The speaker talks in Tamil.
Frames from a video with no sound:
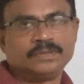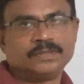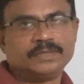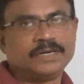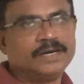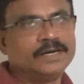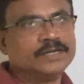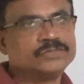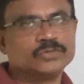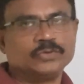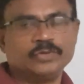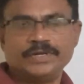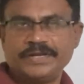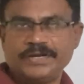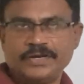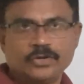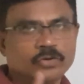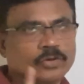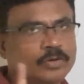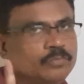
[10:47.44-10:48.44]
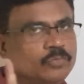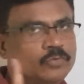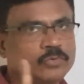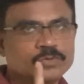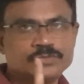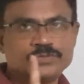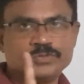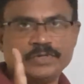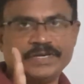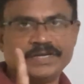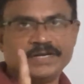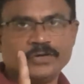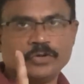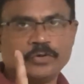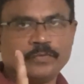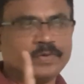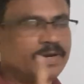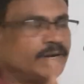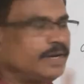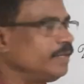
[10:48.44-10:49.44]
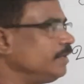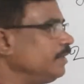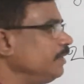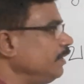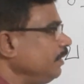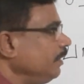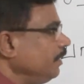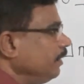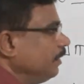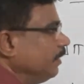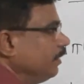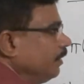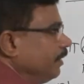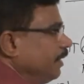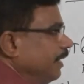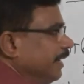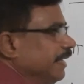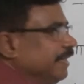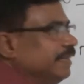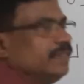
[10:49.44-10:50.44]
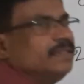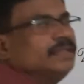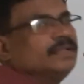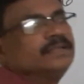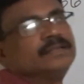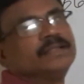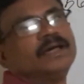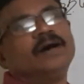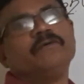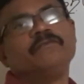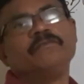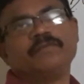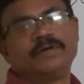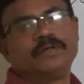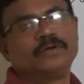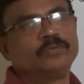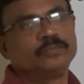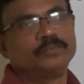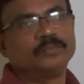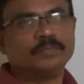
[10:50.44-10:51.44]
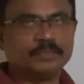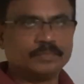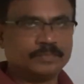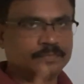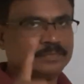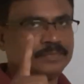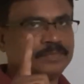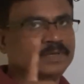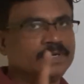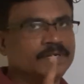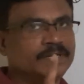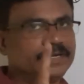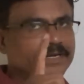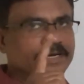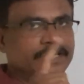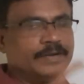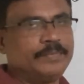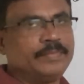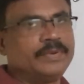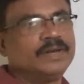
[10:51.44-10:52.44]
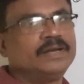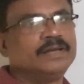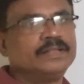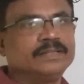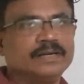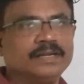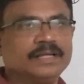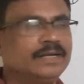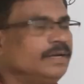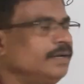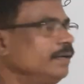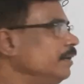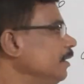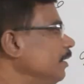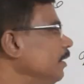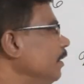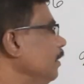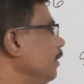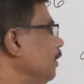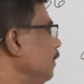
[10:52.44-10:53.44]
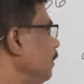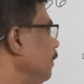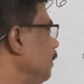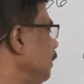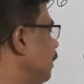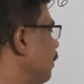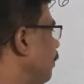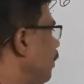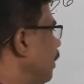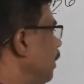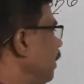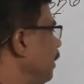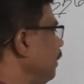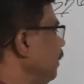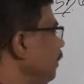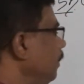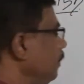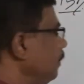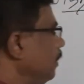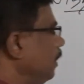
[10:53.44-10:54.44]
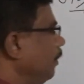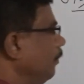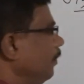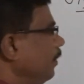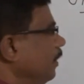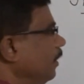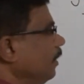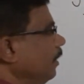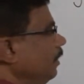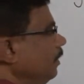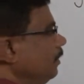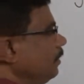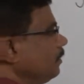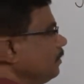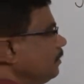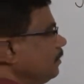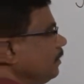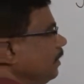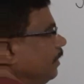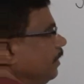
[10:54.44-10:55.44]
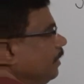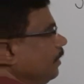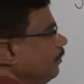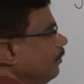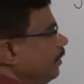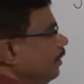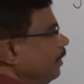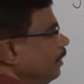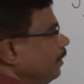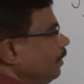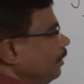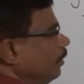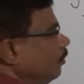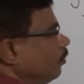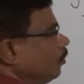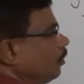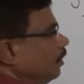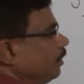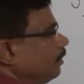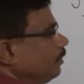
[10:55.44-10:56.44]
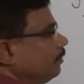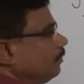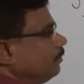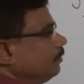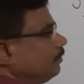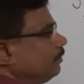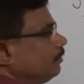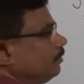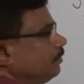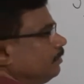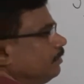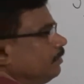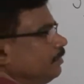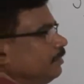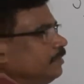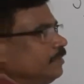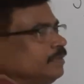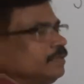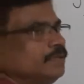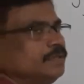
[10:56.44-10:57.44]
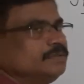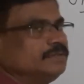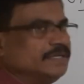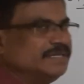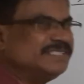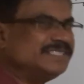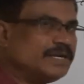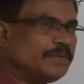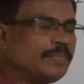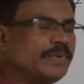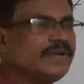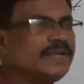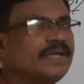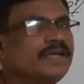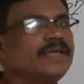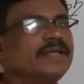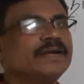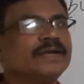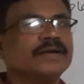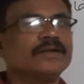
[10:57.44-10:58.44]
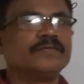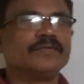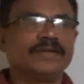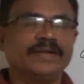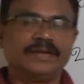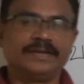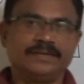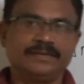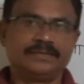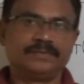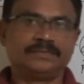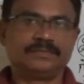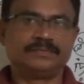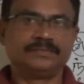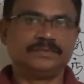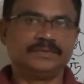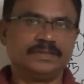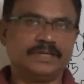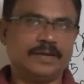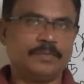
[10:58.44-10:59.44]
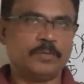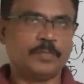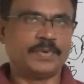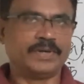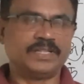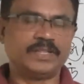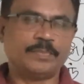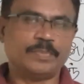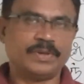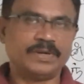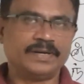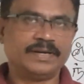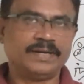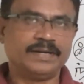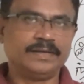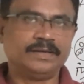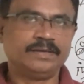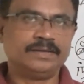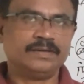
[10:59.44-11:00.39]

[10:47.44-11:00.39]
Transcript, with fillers: ரெண்டு சுழி இன்னும் மூணு சுழி இன்னும் வராது இந்த இன்னு தான் வரும் இனிமேல் இதில் இந்த மாதிரி தவறுகள் செய்யவே கூடாது செஞ்சுருப்பீங்க ஏற்கனவே ஞாபகப்படுத்தி பாருங்கள்